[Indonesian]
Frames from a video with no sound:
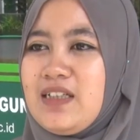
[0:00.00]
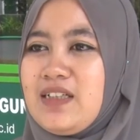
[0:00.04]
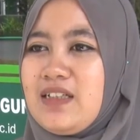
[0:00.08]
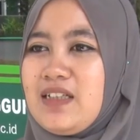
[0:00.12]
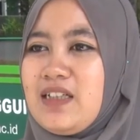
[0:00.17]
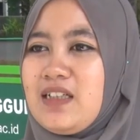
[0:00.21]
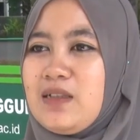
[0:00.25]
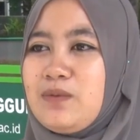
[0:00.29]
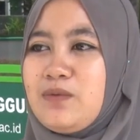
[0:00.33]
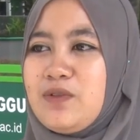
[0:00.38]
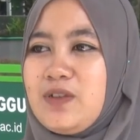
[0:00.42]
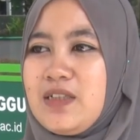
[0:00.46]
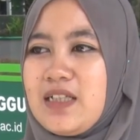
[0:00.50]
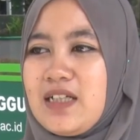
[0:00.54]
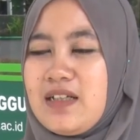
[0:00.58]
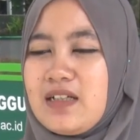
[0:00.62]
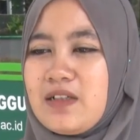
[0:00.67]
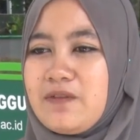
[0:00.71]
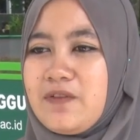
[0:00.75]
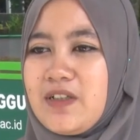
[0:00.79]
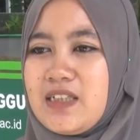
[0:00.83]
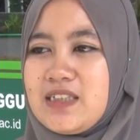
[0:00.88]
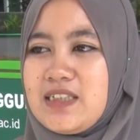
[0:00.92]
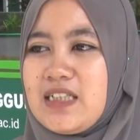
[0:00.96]
Nah kemudian
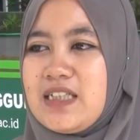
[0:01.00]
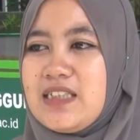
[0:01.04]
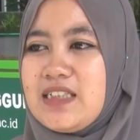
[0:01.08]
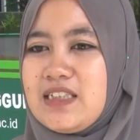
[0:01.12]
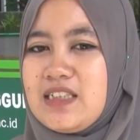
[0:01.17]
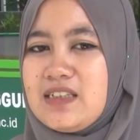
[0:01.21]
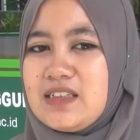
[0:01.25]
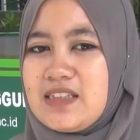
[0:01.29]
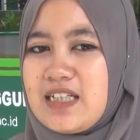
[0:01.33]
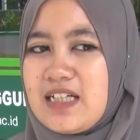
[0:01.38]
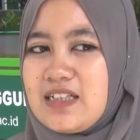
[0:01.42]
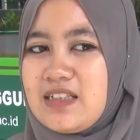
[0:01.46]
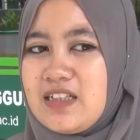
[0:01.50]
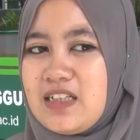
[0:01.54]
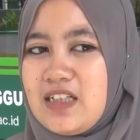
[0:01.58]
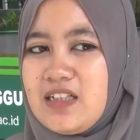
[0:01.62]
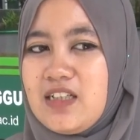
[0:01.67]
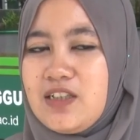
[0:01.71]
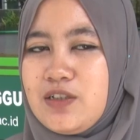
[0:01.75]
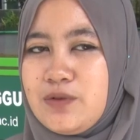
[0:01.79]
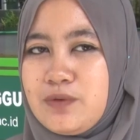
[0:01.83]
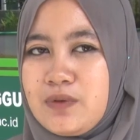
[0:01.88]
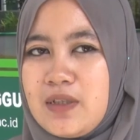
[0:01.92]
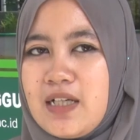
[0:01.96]
refleks dari santri
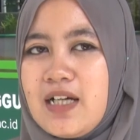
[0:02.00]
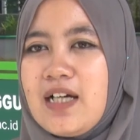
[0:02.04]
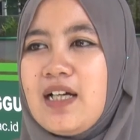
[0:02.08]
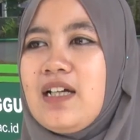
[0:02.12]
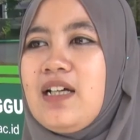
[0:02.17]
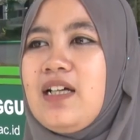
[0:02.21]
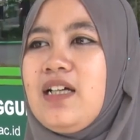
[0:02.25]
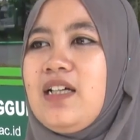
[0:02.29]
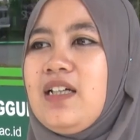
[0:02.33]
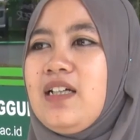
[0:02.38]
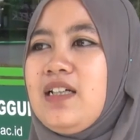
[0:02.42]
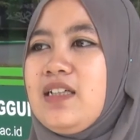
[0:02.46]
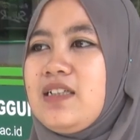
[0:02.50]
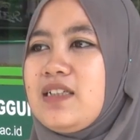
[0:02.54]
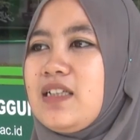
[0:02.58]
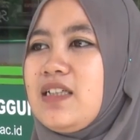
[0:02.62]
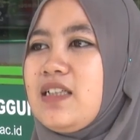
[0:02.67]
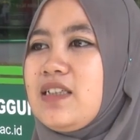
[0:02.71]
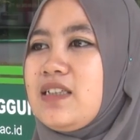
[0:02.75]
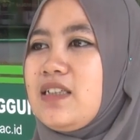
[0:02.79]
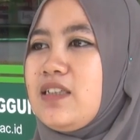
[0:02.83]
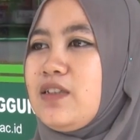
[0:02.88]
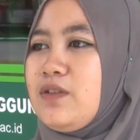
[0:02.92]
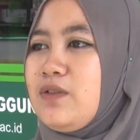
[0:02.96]
ini juga
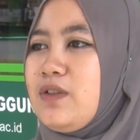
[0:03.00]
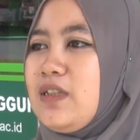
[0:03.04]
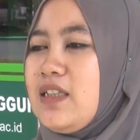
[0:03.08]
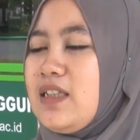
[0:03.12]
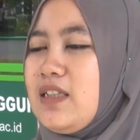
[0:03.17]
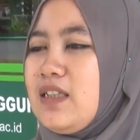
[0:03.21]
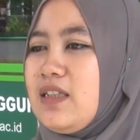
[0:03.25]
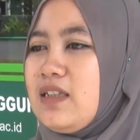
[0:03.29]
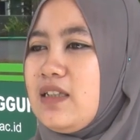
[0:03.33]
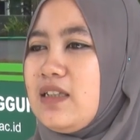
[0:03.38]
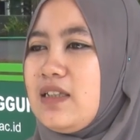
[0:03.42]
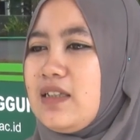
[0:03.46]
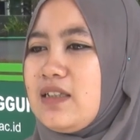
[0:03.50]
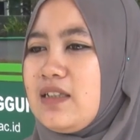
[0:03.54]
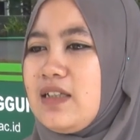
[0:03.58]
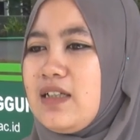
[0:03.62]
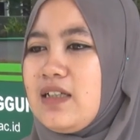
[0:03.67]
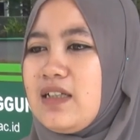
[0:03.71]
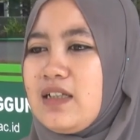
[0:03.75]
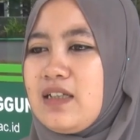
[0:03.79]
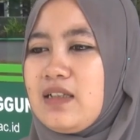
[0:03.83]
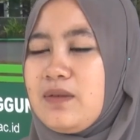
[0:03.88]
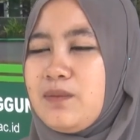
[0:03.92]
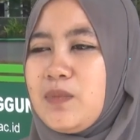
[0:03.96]
salah satunya
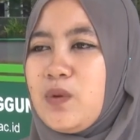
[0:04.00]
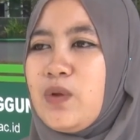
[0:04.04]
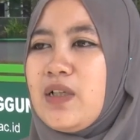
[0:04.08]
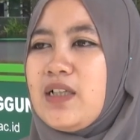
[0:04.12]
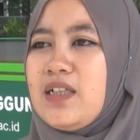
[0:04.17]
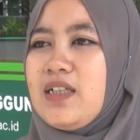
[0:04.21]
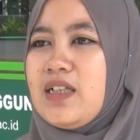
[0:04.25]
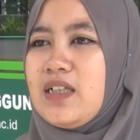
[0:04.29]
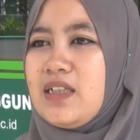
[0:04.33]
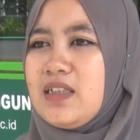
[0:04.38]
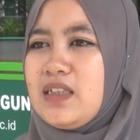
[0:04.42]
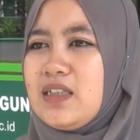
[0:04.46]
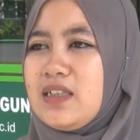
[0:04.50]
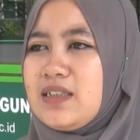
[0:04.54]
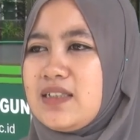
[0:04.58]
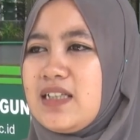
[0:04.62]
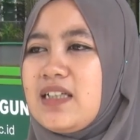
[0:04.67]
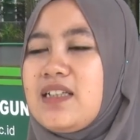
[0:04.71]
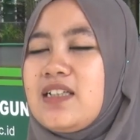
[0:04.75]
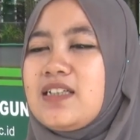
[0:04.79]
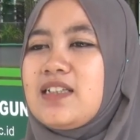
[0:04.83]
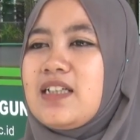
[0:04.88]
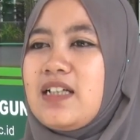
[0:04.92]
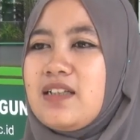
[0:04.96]
agar mewadahi
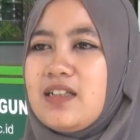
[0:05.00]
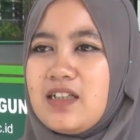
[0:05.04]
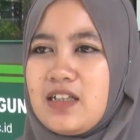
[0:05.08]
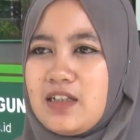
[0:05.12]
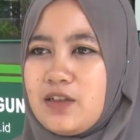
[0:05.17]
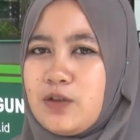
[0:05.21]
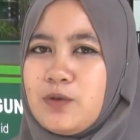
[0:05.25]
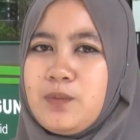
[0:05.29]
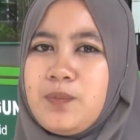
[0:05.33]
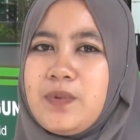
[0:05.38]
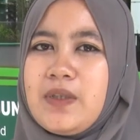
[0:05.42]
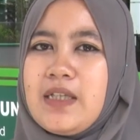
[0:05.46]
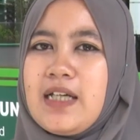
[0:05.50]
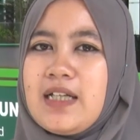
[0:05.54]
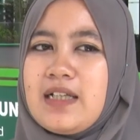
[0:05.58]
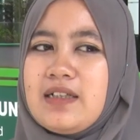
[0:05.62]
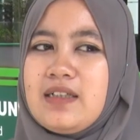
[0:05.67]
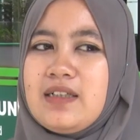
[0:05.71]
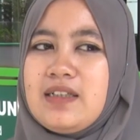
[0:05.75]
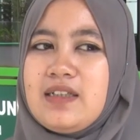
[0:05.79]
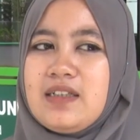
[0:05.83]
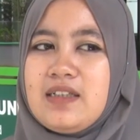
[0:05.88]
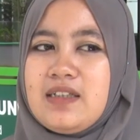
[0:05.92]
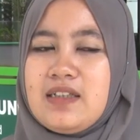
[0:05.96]
santri-santri itu biar
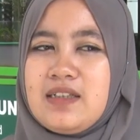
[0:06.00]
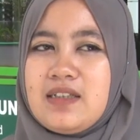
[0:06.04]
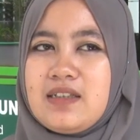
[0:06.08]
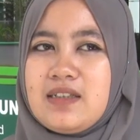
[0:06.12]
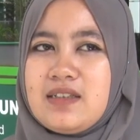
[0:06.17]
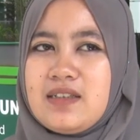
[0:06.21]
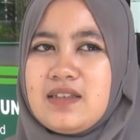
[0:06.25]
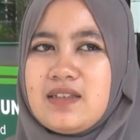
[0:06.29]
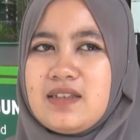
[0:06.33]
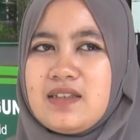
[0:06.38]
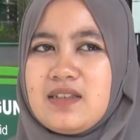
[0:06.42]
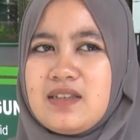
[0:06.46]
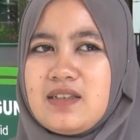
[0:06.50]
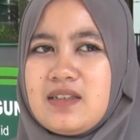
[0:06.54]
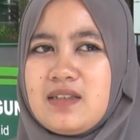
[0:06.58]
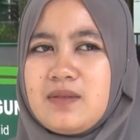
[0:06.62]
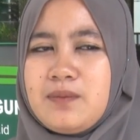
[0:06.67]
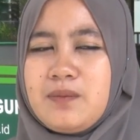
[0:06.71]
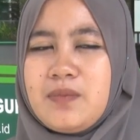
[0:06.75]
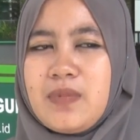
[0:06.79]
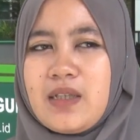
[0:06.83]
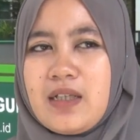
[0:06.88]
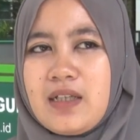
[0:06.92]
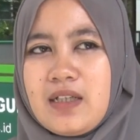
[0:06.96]
e,
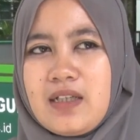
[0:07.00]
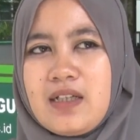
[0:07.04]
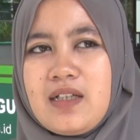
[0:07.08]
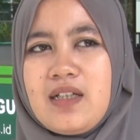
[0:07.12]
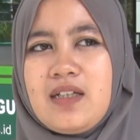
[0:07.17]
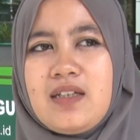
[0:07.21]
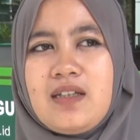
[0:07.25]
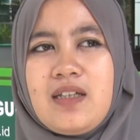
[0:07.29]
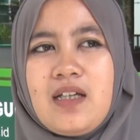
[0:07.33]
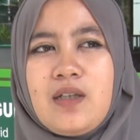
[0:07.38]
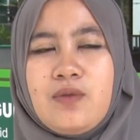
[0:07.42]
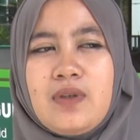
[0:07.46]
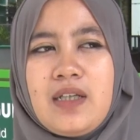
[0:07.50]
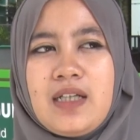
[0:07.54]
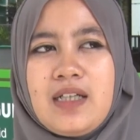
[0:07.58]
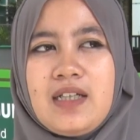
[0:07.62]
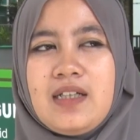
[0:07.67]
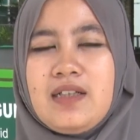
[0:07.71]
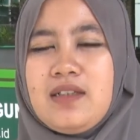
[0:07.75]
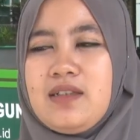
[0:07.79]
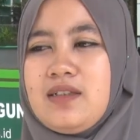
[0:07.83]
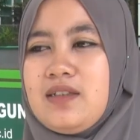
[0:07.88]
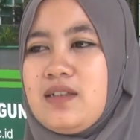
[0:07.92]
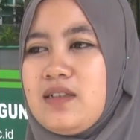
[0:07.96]
mereka tahulah
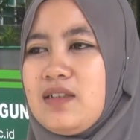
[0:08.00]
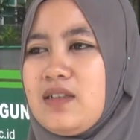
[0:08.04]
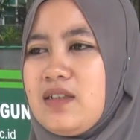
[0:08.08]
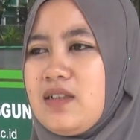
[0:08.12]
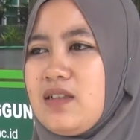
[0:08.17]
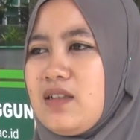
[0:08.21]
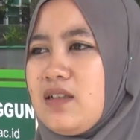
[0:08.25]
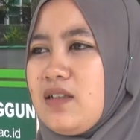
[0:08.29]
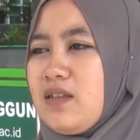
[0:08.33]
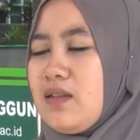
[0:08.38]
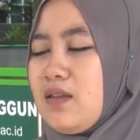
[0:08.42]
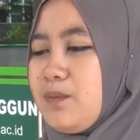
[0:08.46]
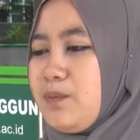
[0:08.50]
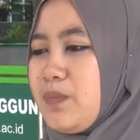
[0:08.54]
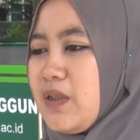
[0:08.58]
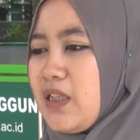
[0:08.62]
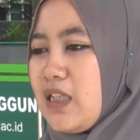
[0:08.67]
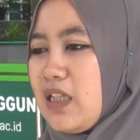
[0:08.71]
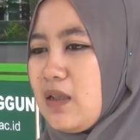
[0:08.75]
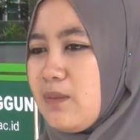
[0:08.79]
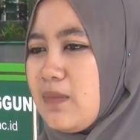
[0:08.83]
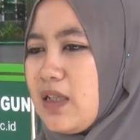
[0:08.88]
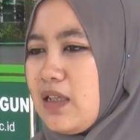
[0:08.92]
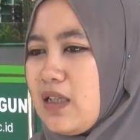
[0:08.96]
e,
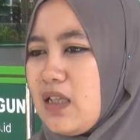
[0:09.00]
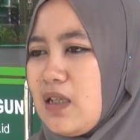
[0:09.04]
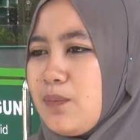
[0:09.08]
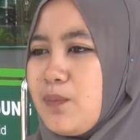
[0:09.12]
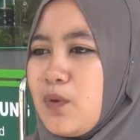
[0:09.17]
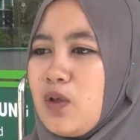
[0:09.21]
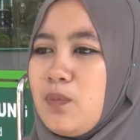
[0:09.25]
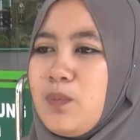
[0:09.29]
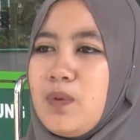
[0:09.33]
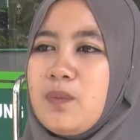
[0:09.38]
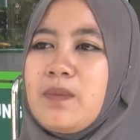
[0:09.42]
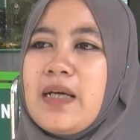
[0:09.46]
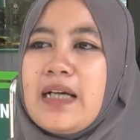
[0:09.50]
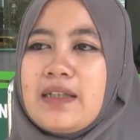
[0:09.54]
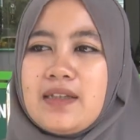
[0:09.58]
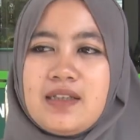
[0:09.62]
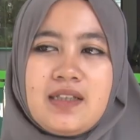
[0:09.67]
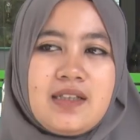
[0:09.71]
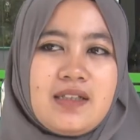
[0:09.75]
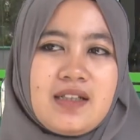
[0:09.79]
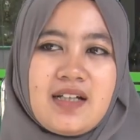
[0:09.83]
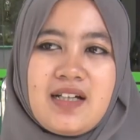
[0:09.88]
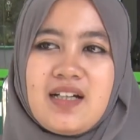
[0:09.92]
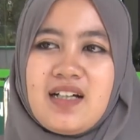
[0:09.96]
bagaimana
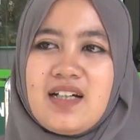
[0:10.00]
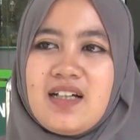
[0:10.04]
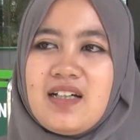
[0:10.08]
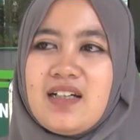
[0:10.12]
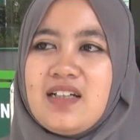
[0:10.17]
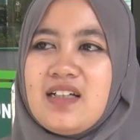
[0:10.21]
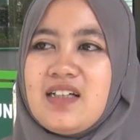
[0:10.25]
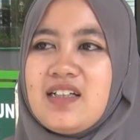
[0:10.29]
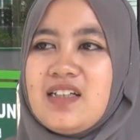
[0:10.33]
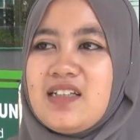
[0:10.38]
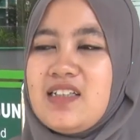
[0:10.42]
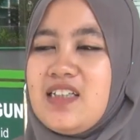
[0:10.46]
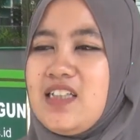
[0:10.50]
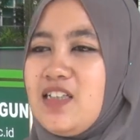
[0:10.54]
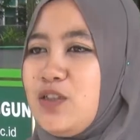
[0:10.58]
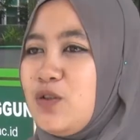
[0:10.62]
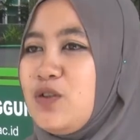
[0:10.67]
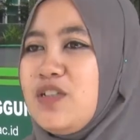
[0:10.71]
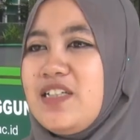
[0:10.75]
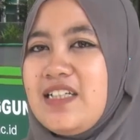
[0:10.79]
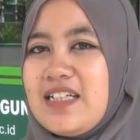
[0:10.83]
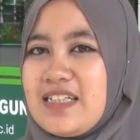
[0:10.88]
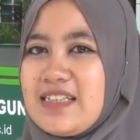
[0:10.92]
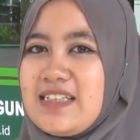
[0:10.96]
problematika di
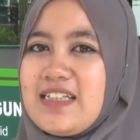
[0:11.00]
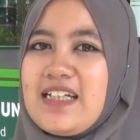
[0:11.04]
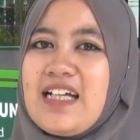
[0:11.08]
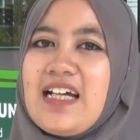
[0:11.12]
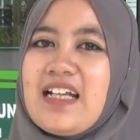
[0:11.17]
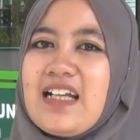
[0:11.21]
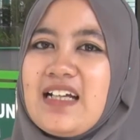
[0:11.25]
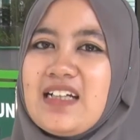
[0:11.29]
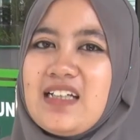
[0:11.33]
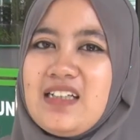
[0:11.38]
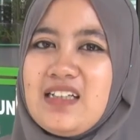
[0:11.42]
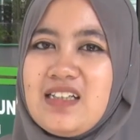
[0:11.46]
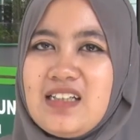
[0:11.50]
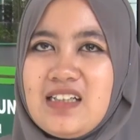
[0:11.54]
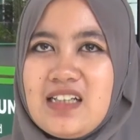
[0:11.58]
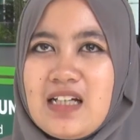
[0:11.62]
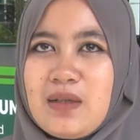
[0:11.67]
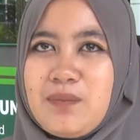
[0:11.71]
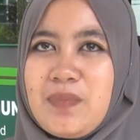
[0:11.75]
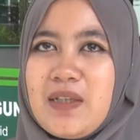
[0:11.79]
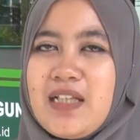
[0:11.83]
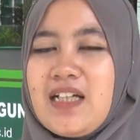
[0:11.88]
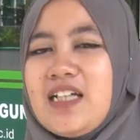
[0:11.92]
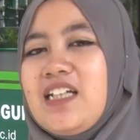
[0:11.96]
dunia sekarang ini
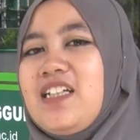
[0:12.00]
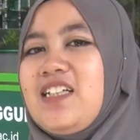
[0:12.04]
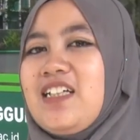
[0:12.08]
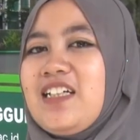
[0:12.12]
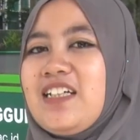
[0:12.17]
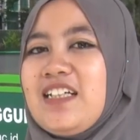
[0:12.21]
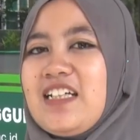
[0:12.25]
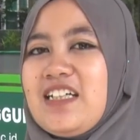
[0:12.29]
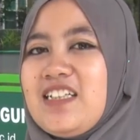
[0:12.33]
apalagi di era